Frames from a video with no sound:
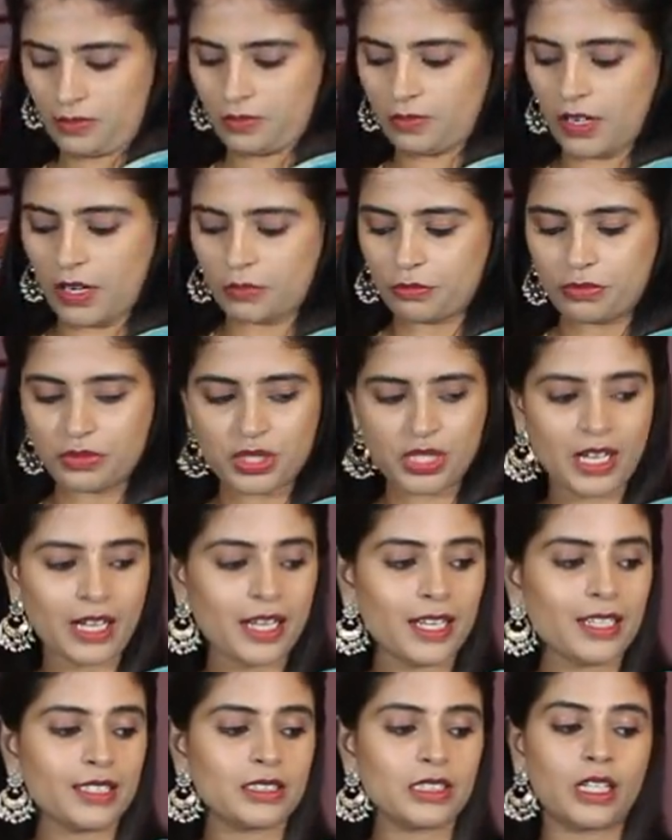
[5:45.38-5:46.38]
వా
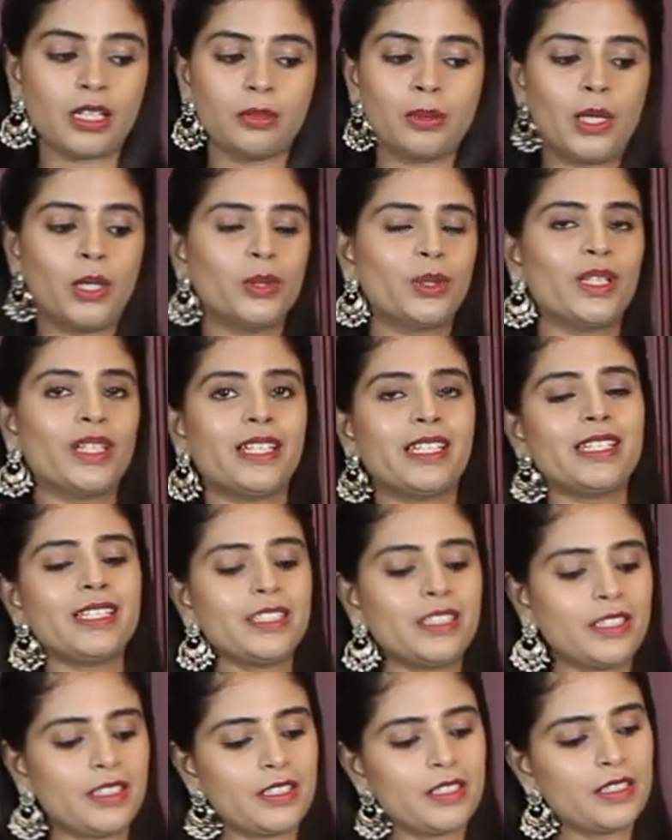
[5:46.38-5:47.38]
చాలా చాలా బాగుందండి
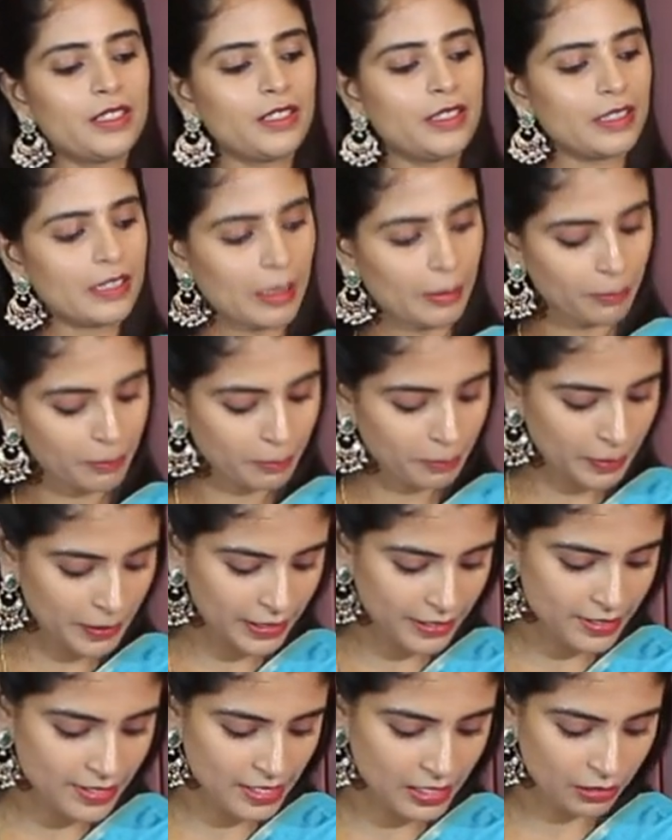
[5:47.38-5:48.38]

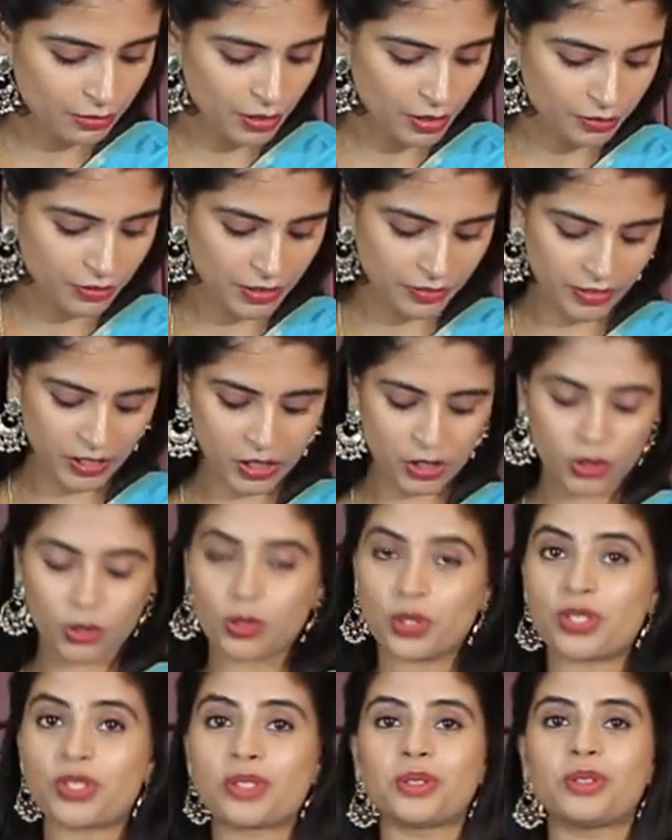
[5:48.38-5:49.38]
కంప్లీట్ సిల్వర్ వీవింగ్తో
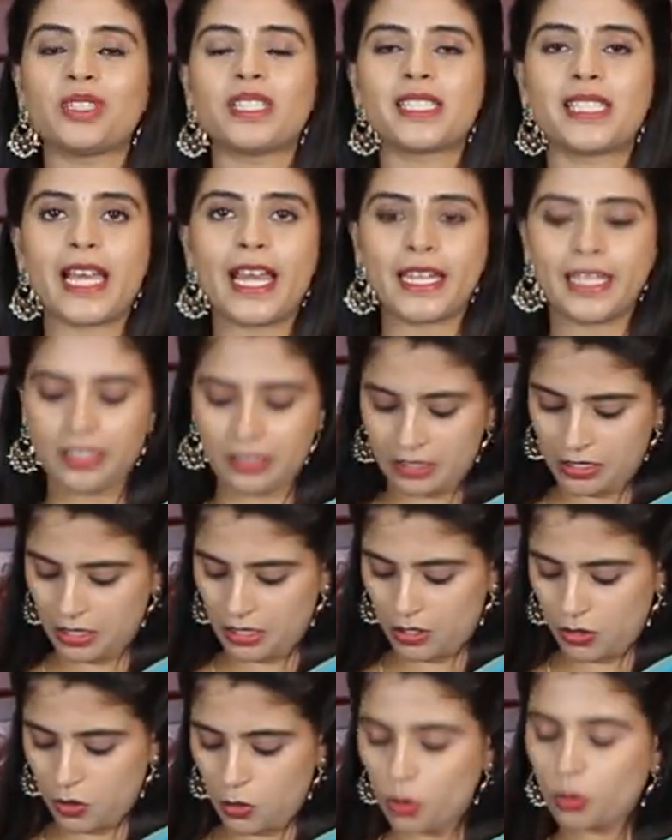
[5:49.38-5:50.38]
వస్తుంది శారీ
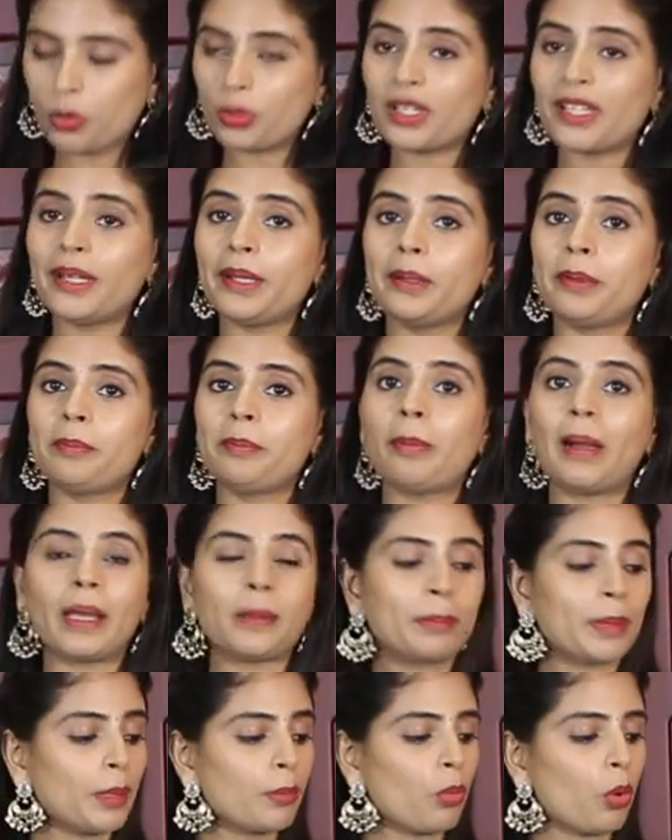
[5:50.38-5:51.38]
ఓన్లీ
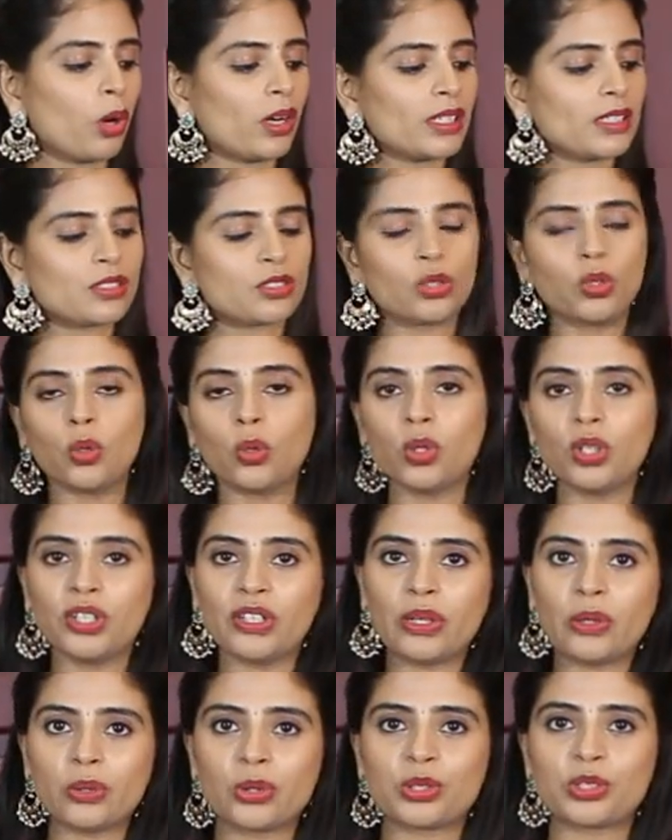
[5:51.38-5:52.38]
పైపింగ్ బార్డర్స్
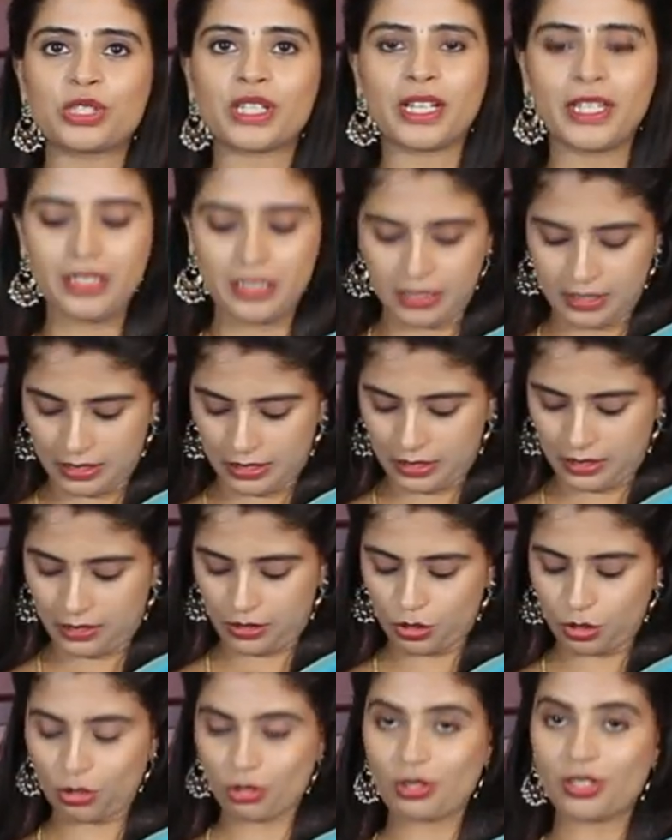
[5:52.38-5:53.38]
గోల్డ్లో వచ్చాయి
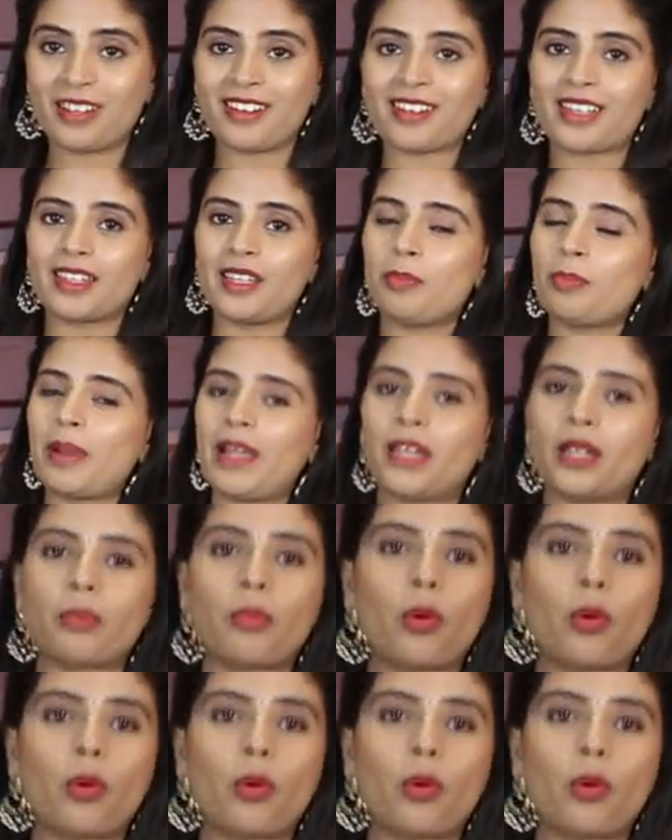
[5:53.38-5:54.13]
చూస్తున్నారు కదా పైన